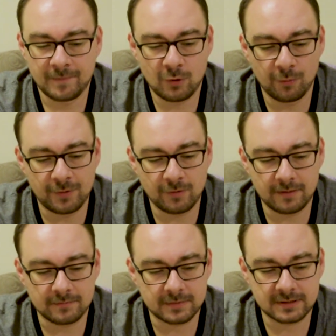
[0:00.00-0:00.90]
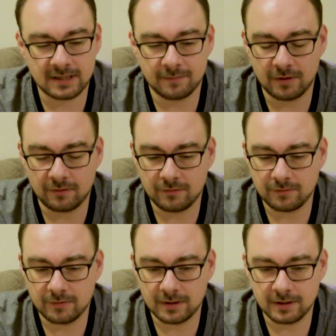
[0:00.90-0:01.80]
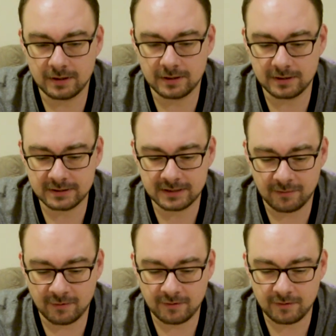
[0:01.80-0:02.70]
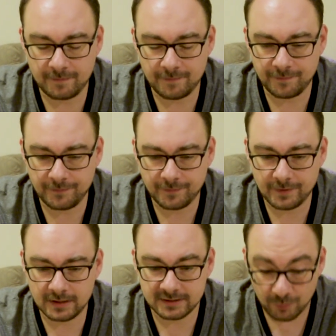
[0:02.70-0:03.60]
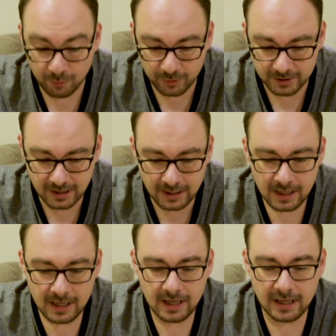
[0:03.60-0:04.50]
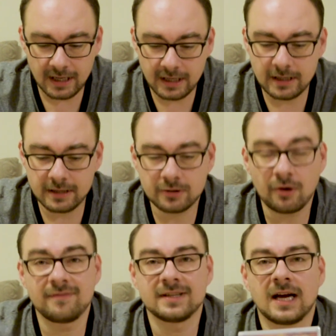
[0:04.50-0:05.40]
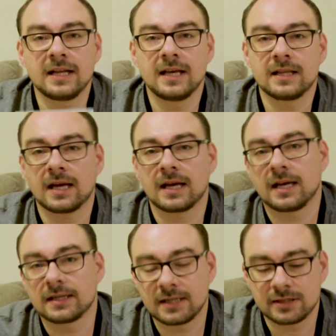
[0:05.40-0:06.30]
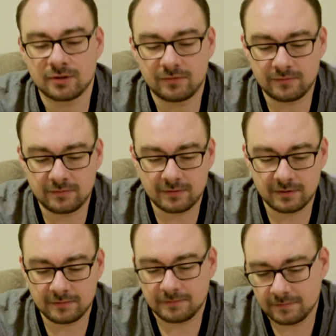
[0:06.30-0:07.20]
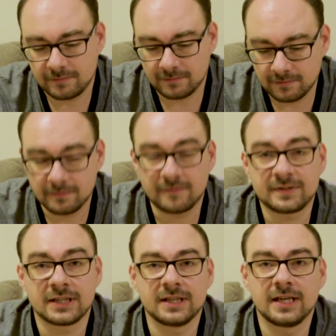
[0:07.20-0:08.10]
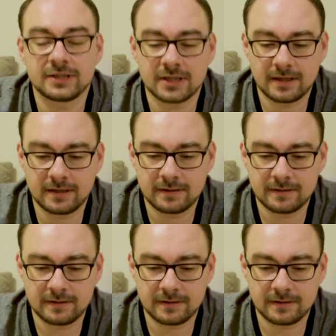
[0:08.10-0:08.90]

kupiłem samą, e, samo, mm, samą płytę i to wydanie, tak jak zresztą e, wcześniejsze,